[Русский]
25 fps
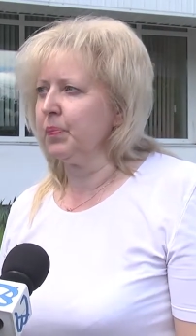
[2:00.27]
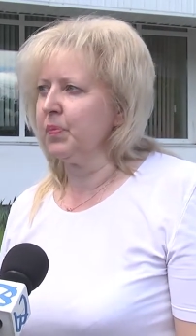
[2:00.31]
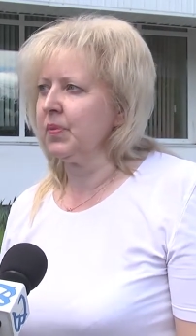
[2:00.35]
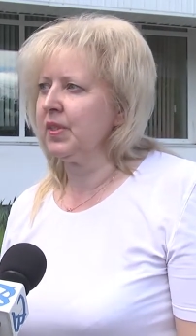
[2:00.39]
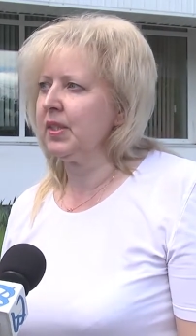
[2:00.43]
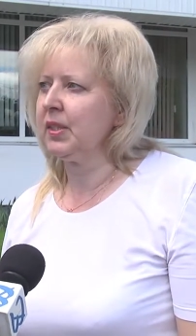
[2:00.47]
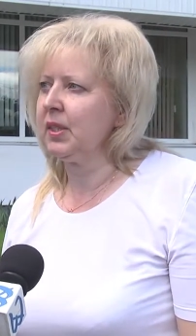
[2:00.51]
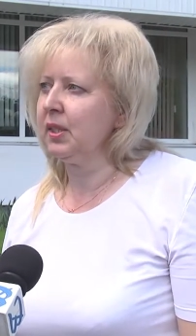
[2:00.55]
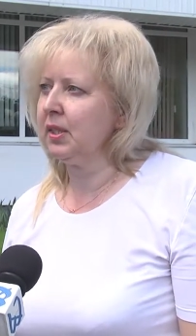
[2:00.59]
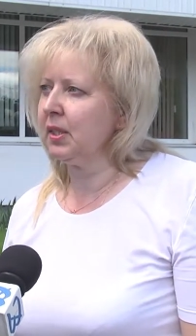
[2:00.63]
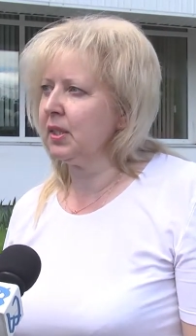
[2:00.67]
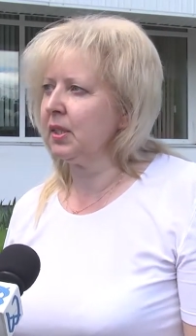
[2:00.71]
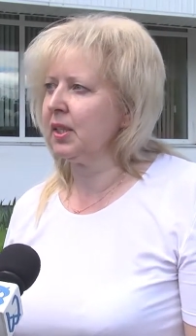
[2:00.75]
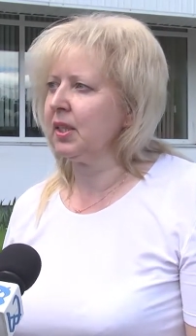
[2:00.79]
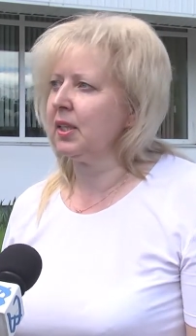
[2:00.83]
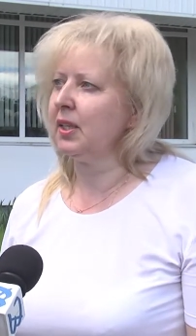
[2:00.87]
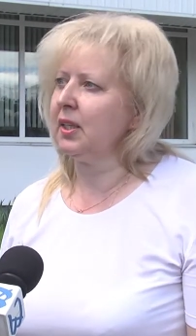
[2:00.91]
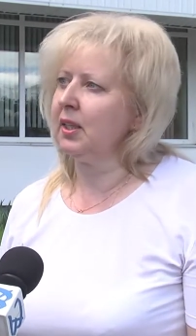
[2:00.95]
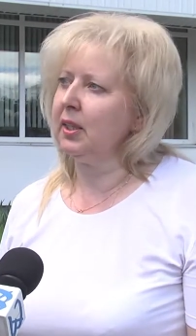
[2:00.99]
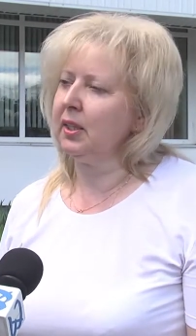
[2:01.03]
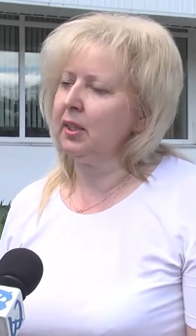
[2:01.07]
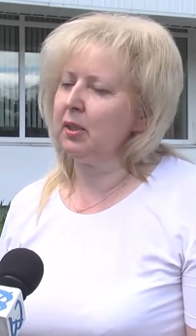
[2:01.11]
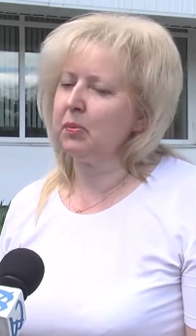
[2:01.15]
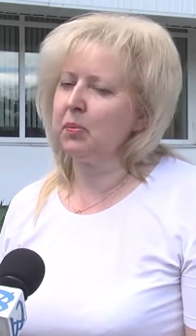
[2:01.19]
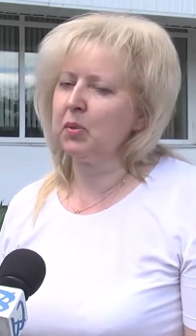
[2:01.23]
сделать
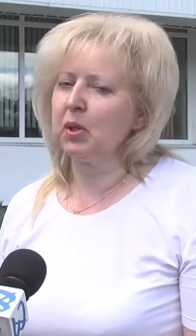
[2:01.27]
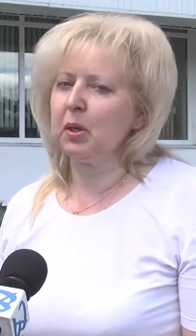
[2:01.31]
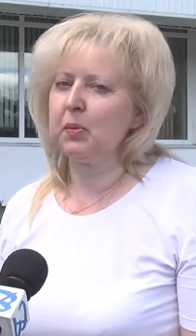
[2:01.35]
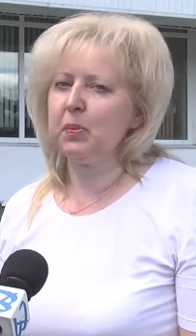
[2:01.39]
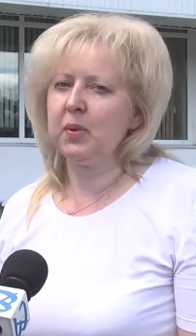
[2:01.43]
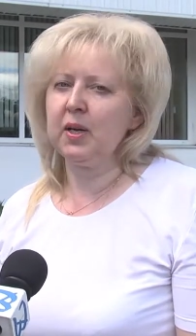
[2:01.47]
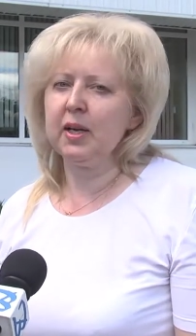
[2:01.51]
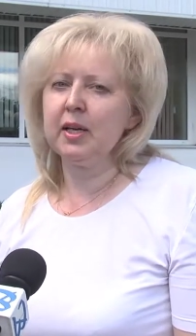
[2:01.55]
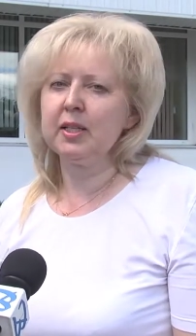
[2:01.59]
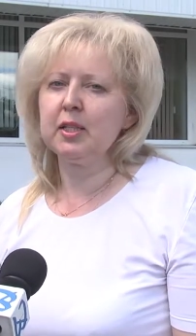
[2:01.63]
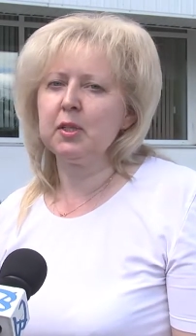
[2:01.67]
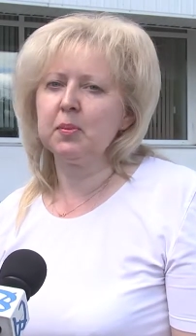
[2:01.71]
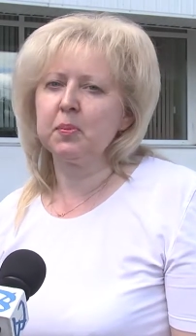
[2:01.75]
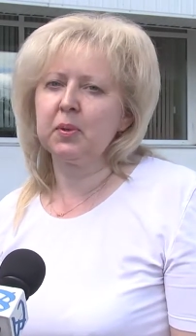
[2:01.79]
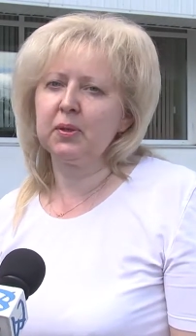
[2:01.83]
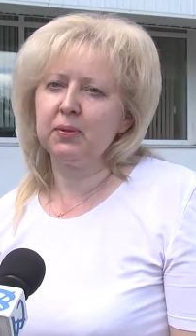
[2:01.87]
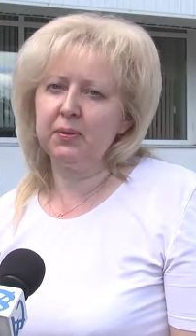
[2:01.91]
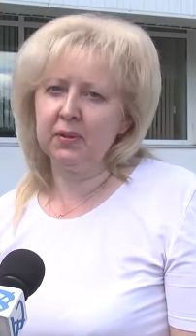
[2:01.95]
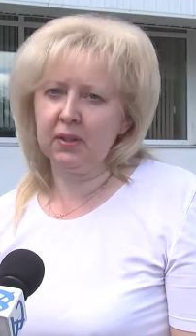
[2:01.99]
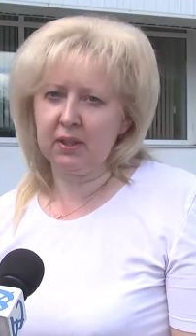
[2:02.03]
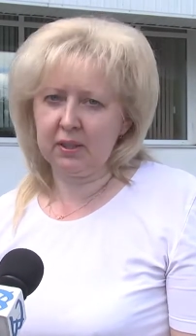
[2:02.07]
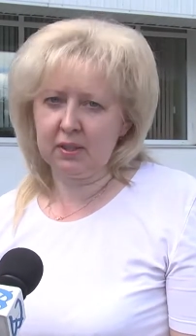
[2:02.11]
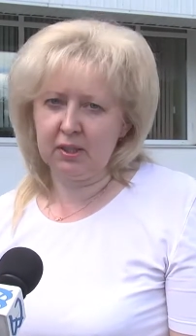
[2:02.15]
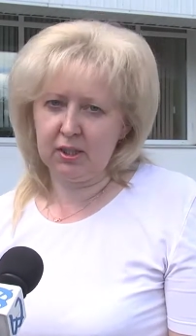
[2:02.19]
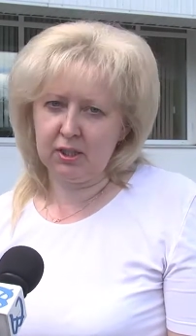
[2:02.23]
какие-то мероприятия
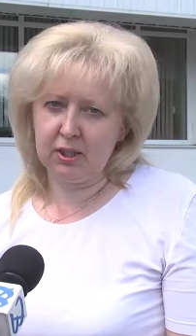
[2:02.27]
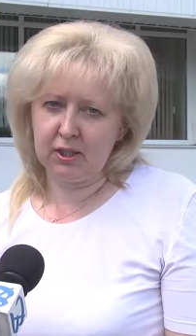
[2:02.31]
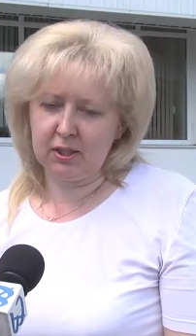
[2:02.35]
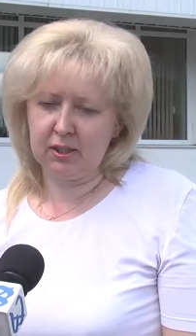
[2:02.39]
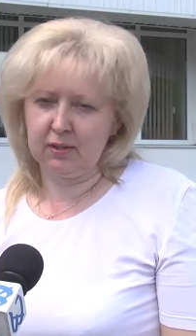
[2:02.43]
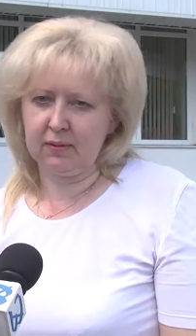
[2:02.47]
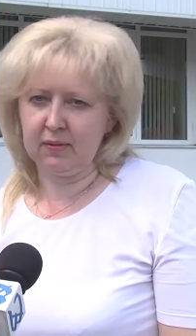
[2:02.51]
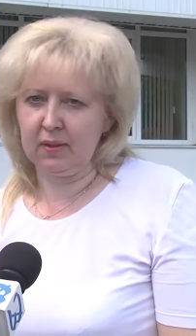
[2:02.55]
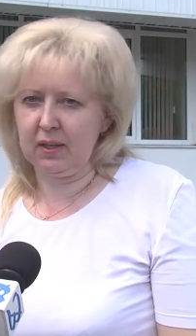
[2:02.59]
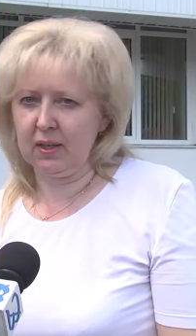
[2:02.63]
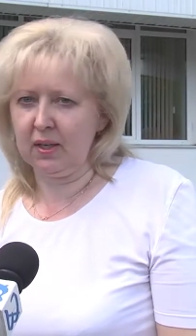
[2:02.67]
профилактического